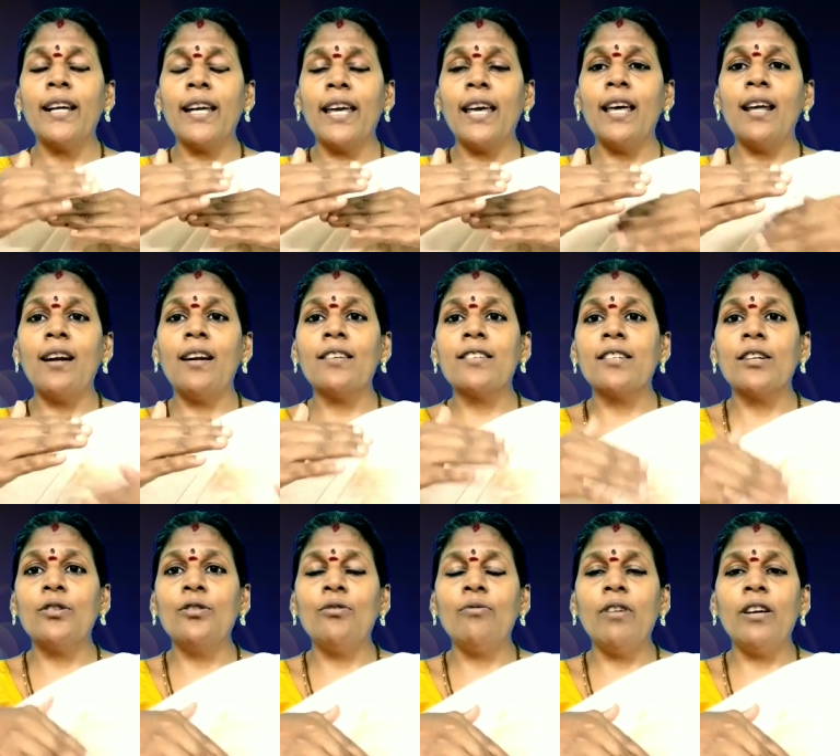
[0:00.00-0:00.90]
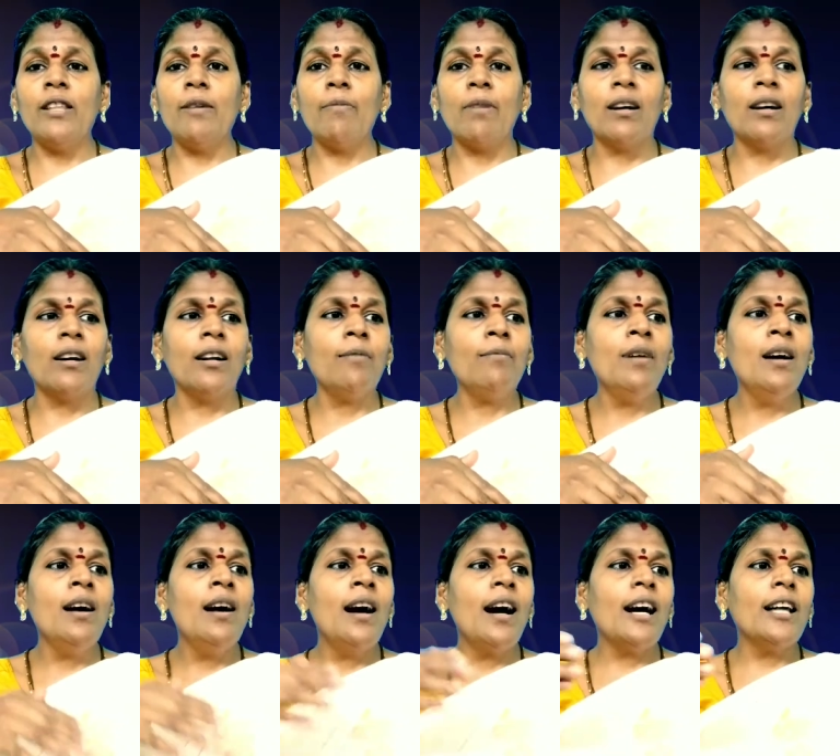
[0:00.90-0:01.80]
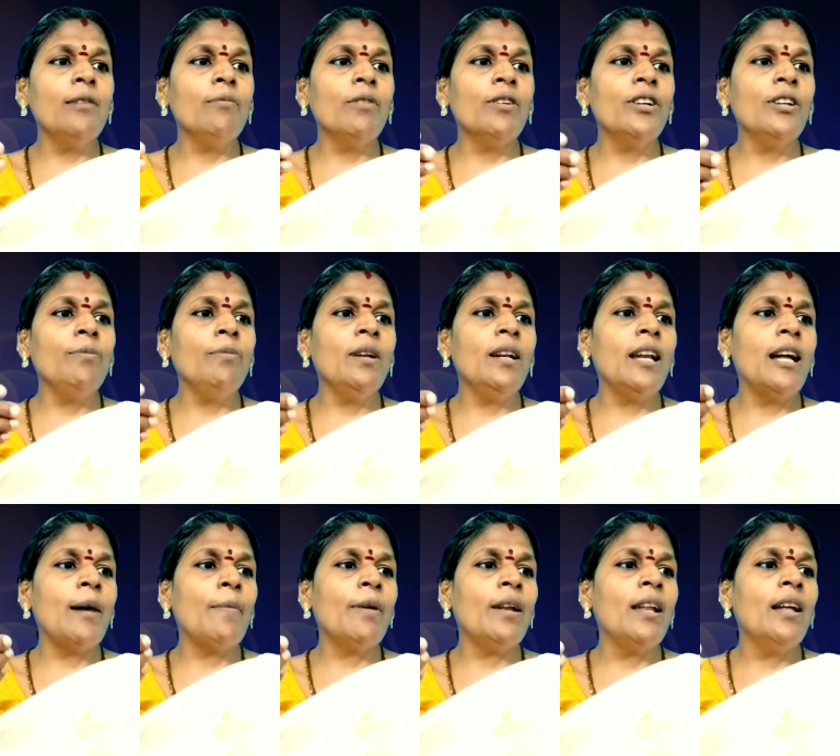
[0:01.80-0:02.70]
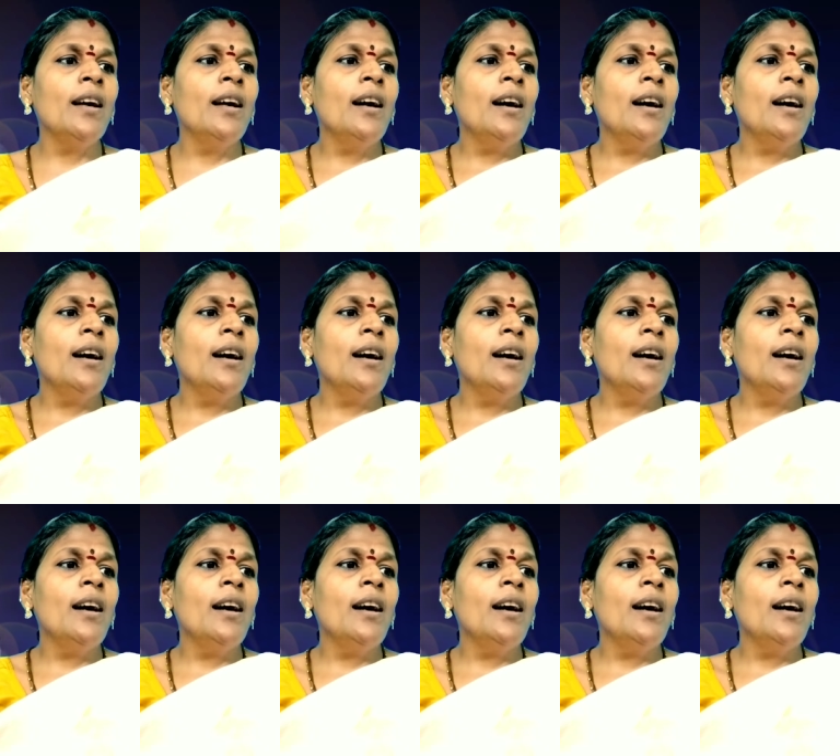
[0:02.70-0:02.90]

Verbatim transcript: கேரள சதுர்வேதி மங்கலம் அது மட்டும் இல்லாமல்